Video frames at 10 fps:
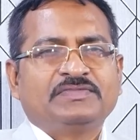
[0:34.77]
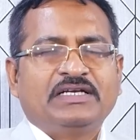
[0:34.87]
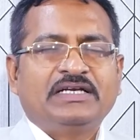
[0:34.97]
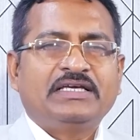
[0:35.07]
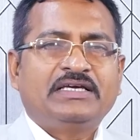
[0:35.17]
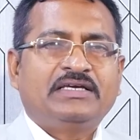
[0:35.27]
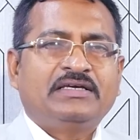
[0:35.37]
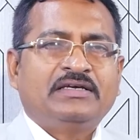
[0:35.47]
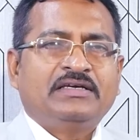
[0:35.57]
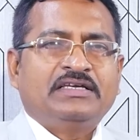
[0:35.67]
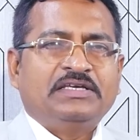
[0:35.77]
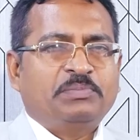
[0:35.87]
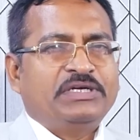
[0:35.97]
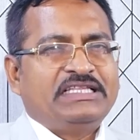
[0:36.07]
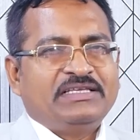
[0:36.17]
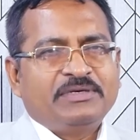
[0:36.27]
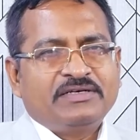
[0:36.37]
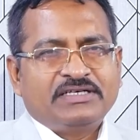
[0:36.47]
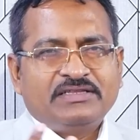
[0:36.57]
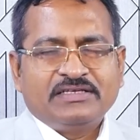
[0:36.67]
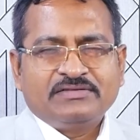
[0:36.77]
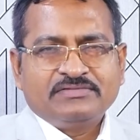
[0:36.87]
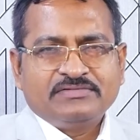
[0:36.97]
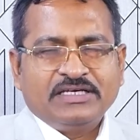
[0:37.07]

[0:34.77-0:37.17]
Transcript: అని అంటే ఇప్పుడైతే మనం అందరూ